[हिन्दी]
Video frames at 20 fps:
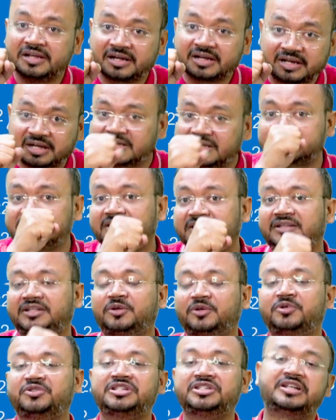कर सकते
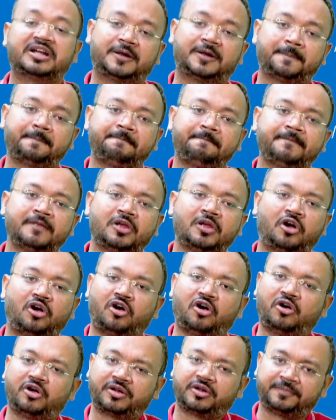हो जी हाँ
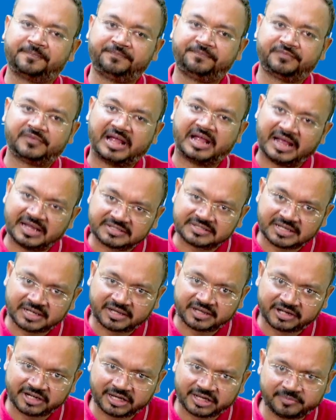और ऐसा
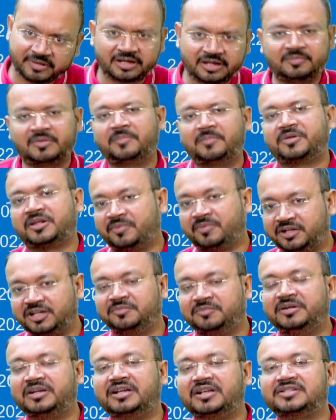करने में हम आपकी
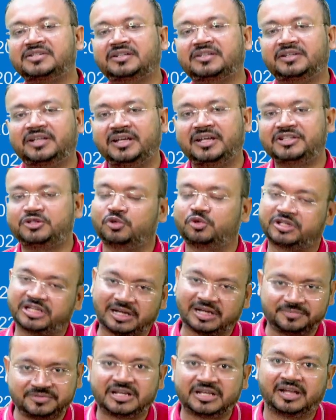मदद भी कर सकते हैं जो कि
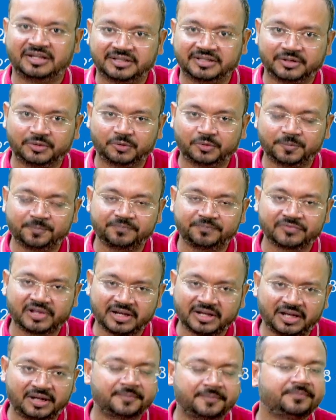आप जानते हो
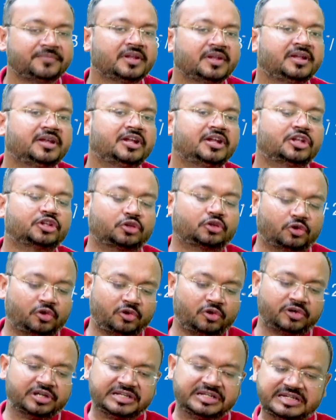है ना
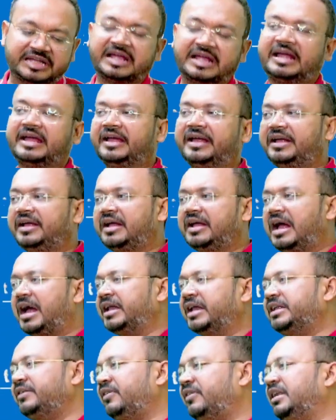तो ये है
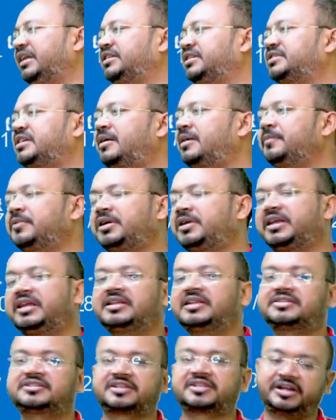आने वाले एग्जाम
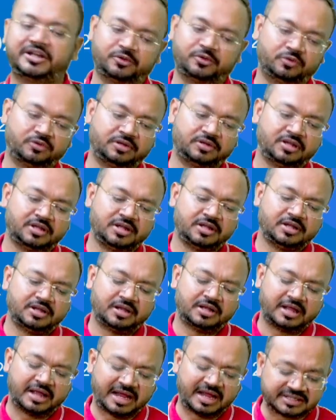के स्केड्यूल
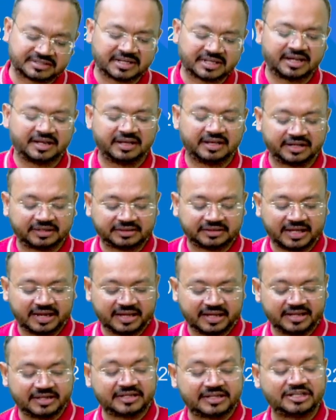ऐसा लगता
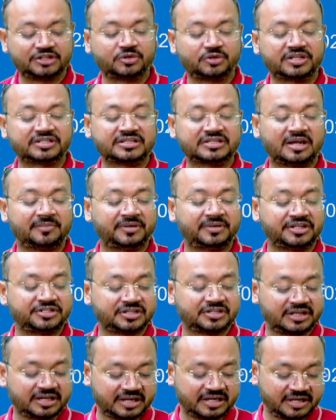है कि ये जो
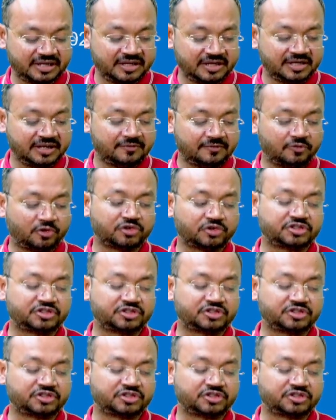एग्जामिनेशन है वो कुछ